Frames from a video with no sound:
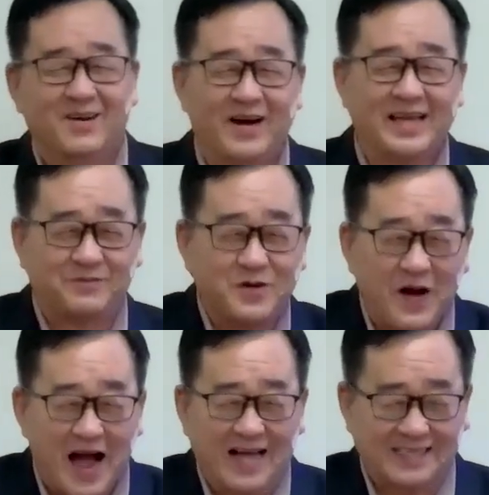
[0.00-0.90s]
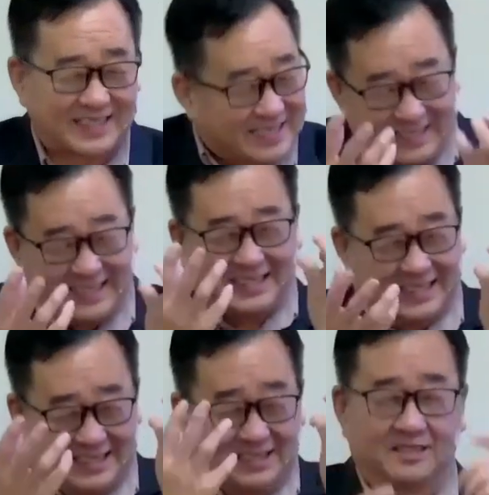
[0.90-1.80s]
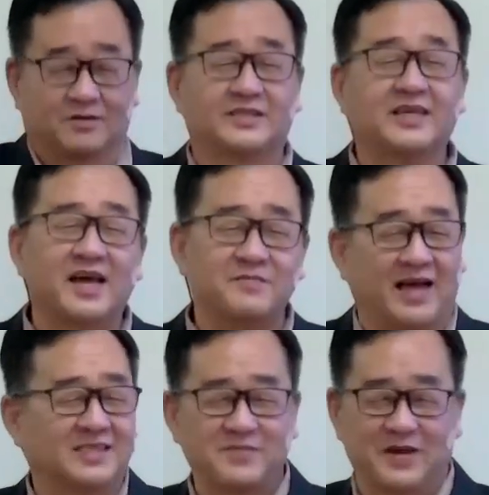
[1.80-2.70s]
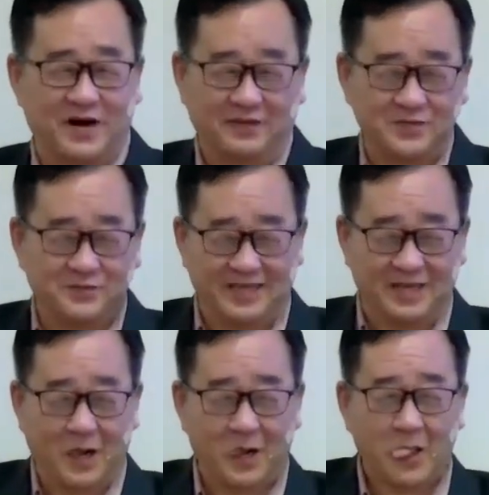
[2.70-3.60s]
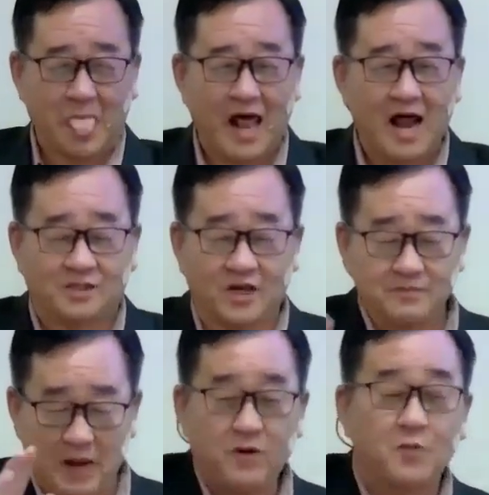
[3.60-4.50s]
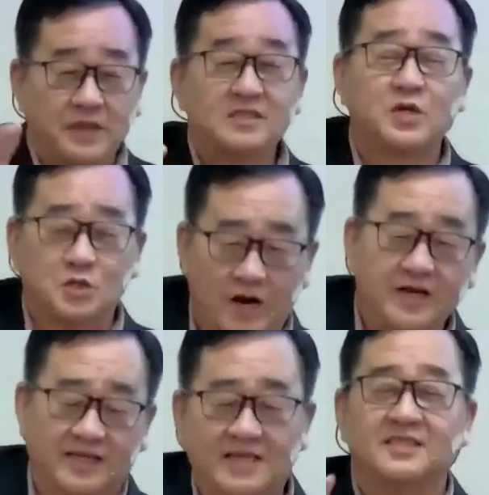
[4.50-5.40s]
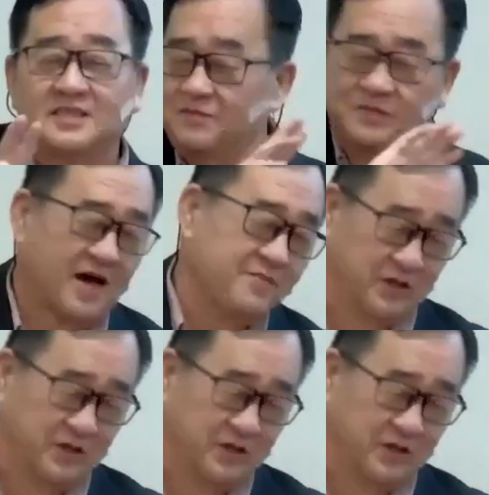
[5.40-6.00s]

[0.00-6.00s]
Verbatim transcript: 我也不怕吃吃吃吃，我现在还是没有麻风病，所以麻风病是会传染，但是神他没有